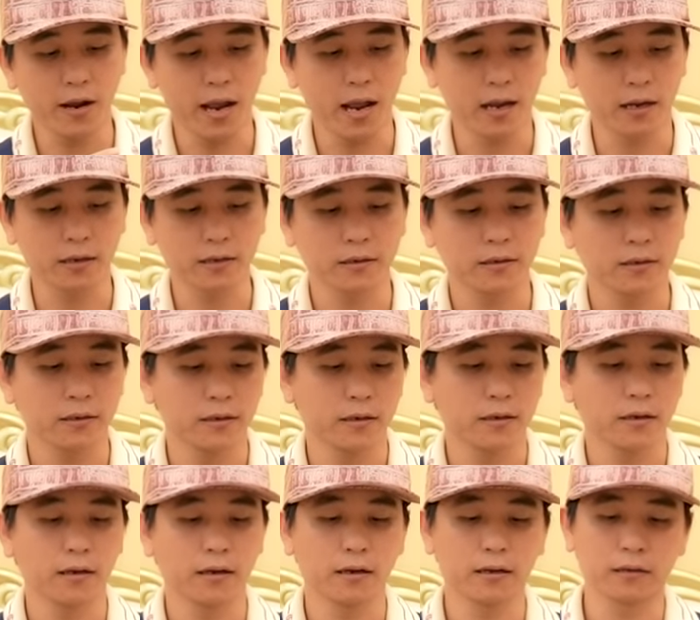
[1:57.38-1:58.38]
vàng
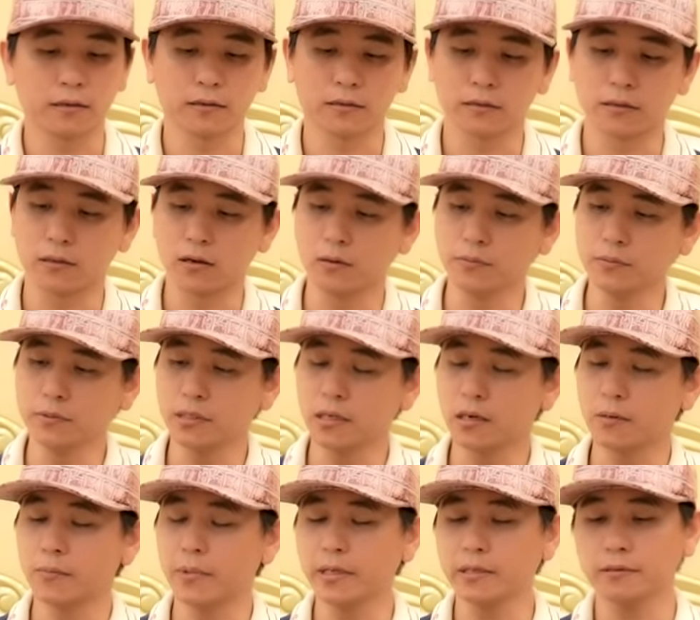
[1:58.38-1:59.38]
ờ, gốm
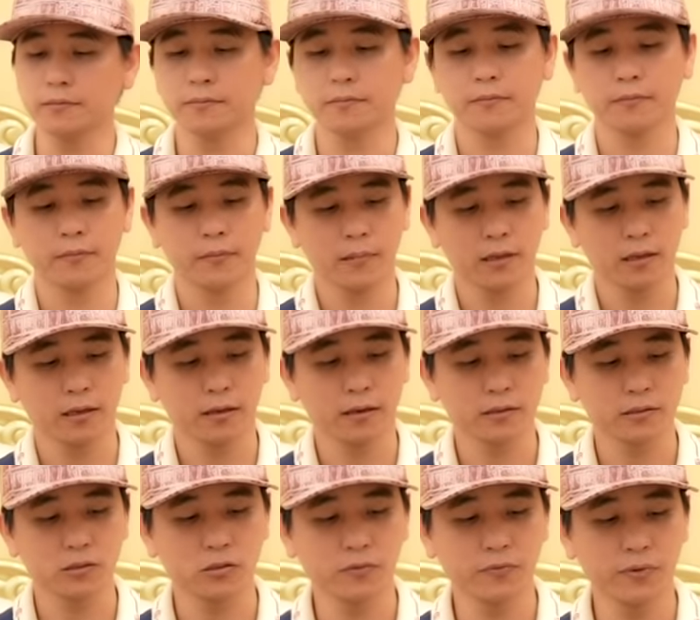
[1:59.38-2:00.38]
ceramic
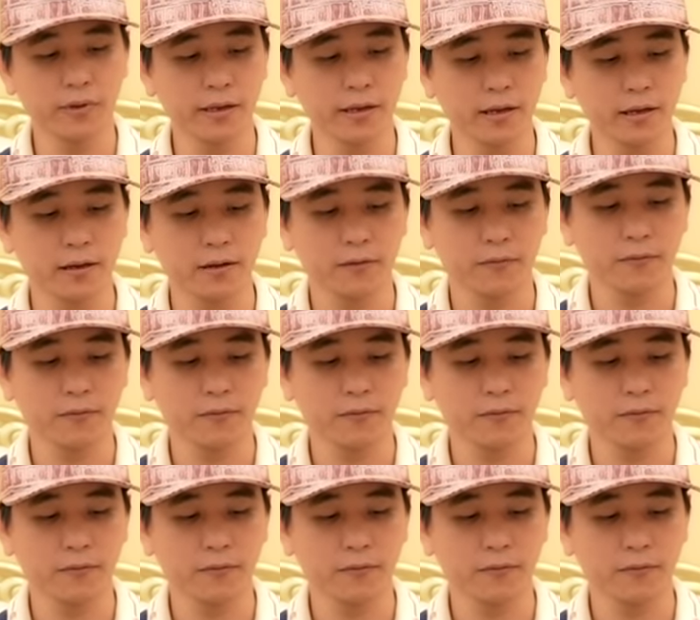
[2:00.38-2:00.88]
Sophia